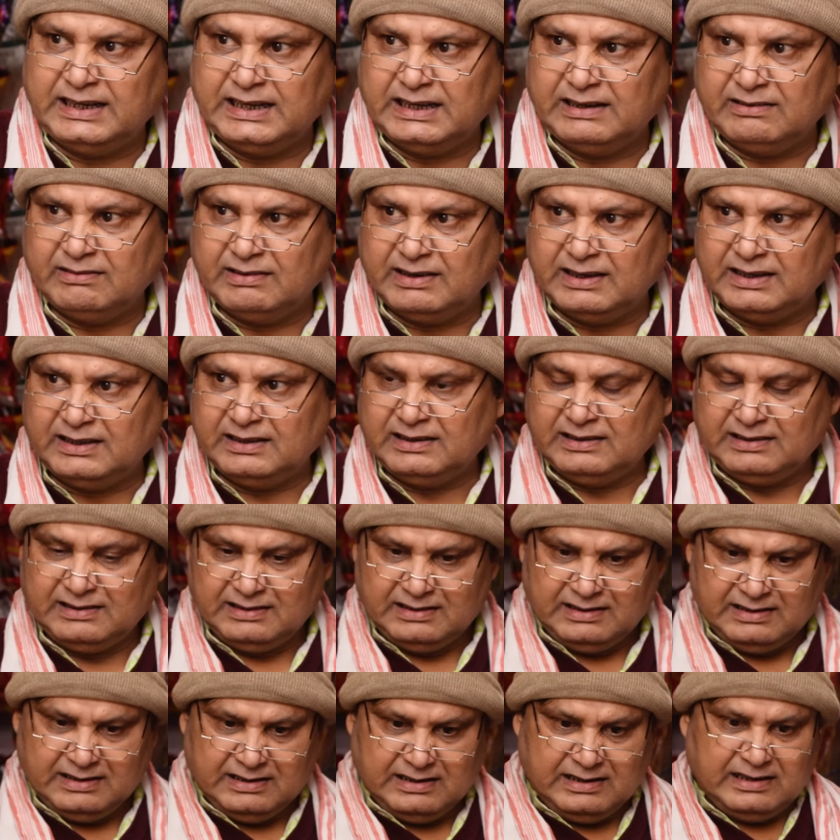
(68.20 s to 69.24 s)
धन्यवाद
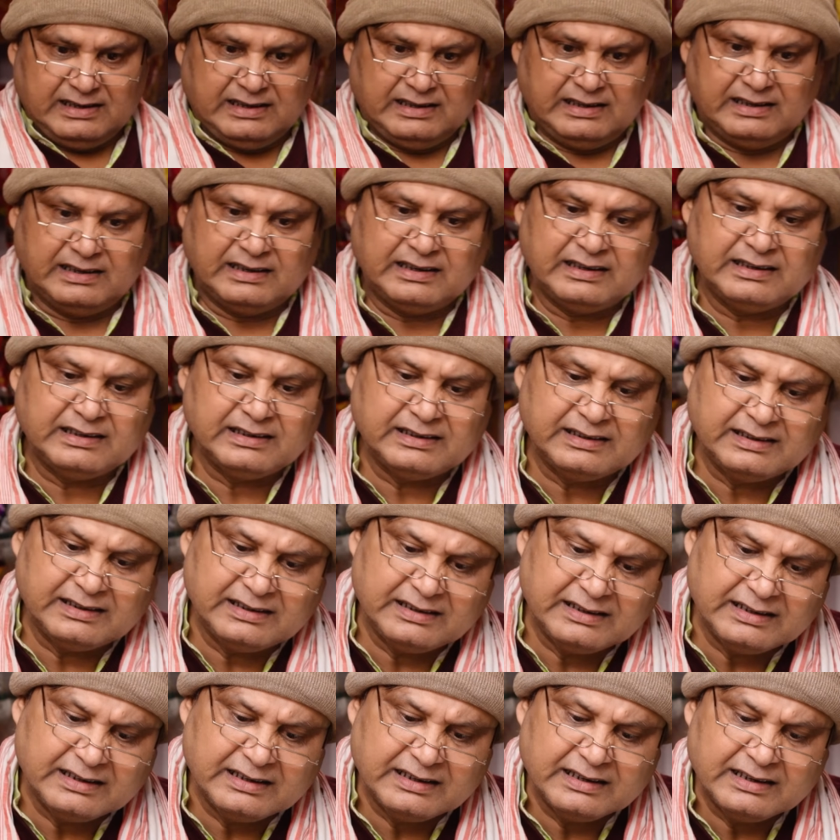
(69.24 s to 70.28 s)
हाँ।
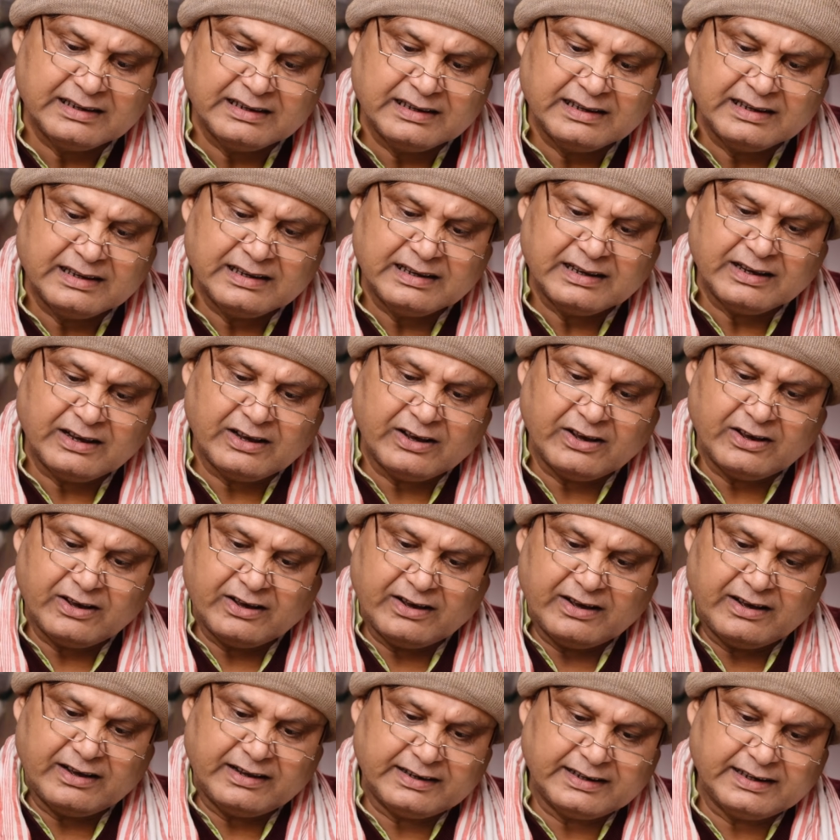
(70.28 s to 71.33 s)

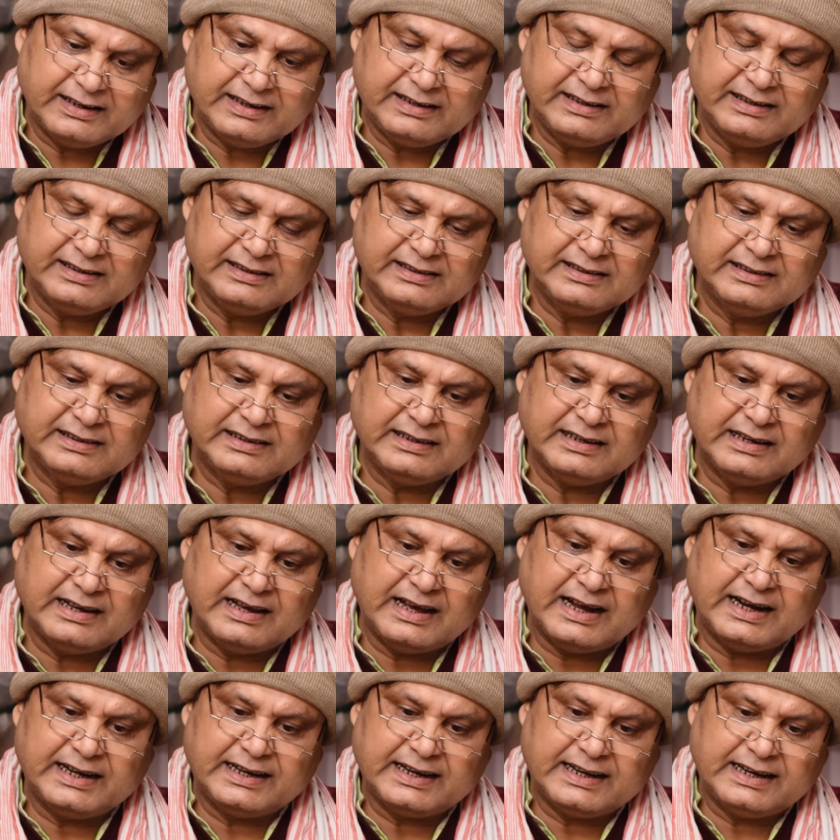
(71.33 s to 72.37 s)
और
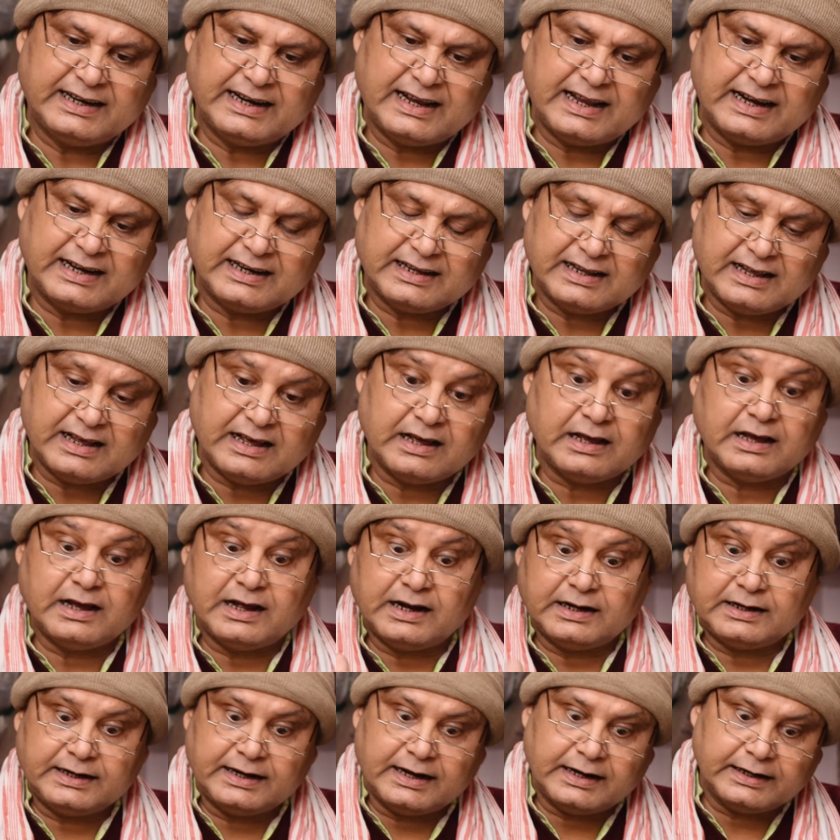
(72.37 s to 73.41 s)
आटा लाना हाँ
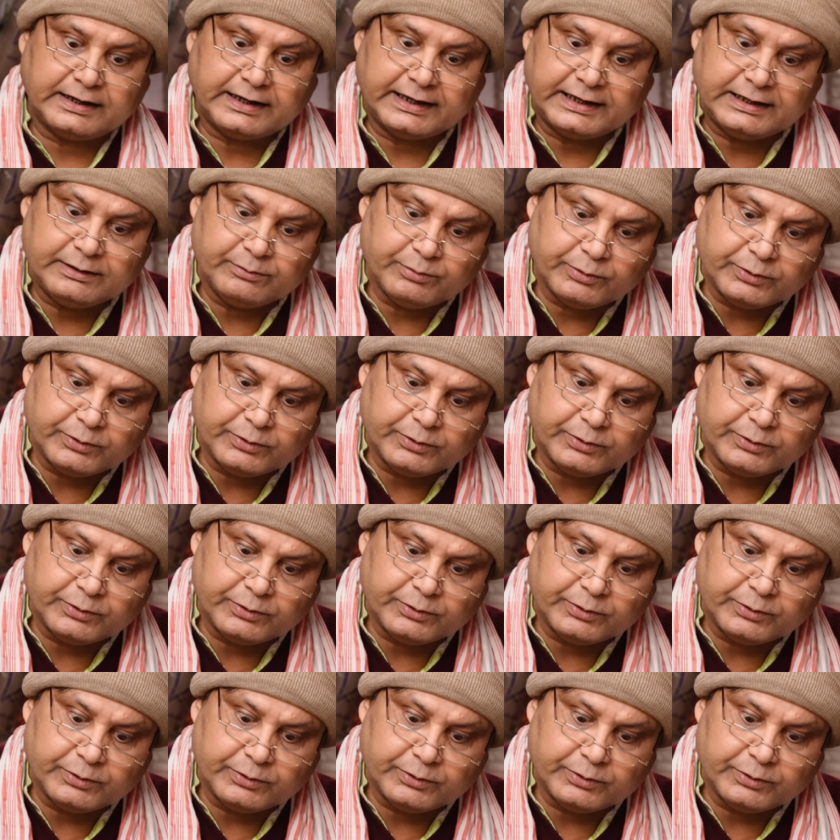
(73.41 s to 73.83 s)
आटे आटे की